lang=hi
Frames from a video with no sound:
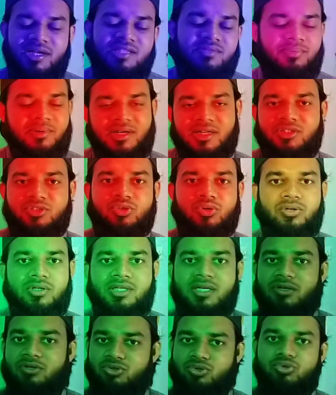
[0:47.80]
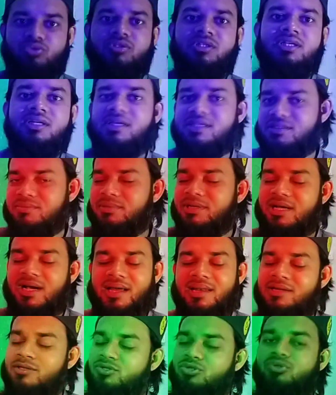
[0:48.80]
नमाज पढ़ना छोड़िए और झूठी कस्में
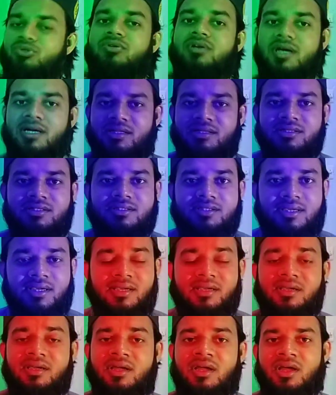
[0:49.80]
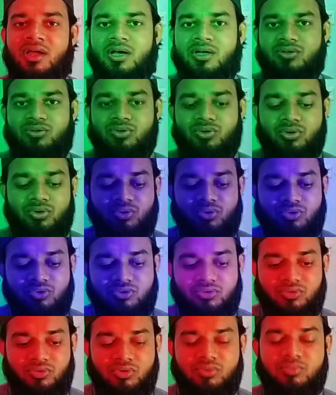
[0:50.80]
खाना शुरू कर दीजिए तो उस